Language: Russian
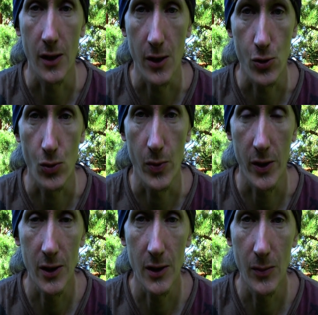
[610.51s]
Хорошо при
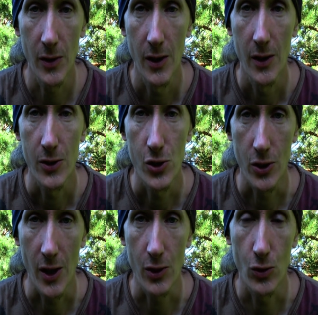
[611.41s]
этом
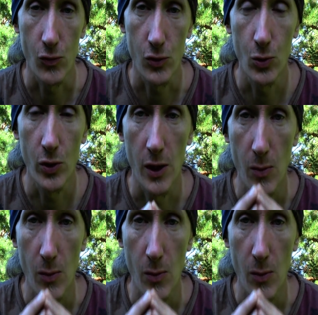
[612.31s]
читать ее вслух или